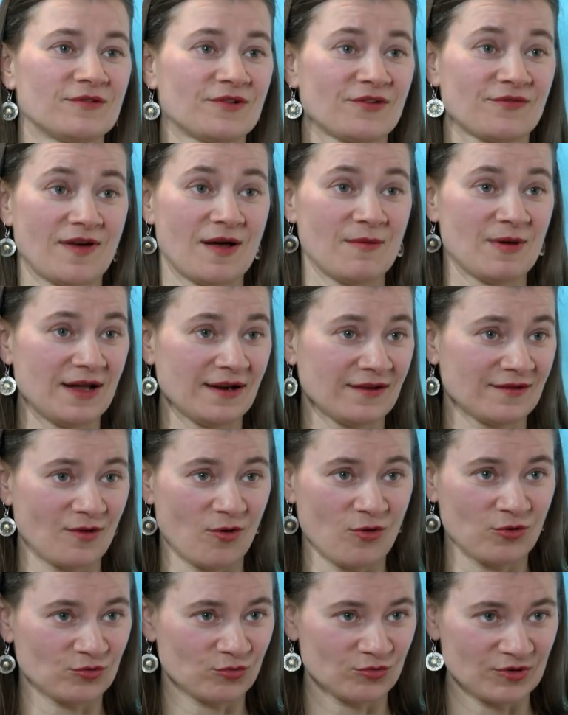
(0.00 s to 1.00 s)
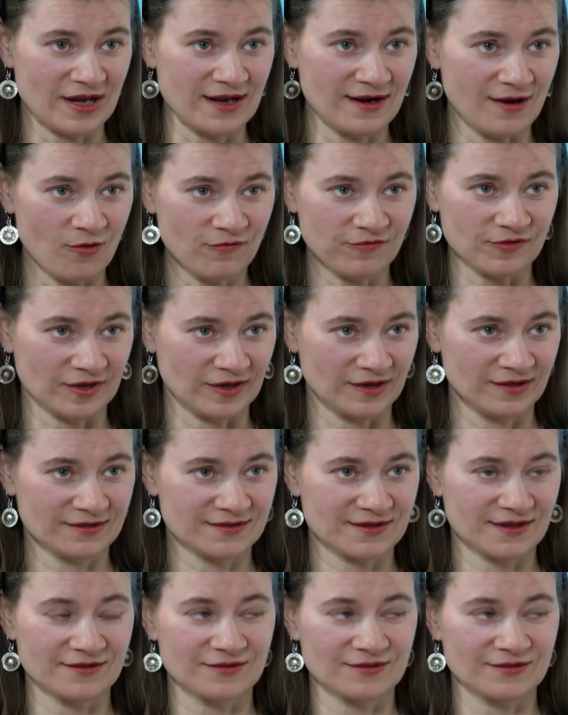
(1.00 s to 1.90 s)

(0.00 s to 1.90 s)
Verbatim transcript: Und es war aber alles auch total aufregend.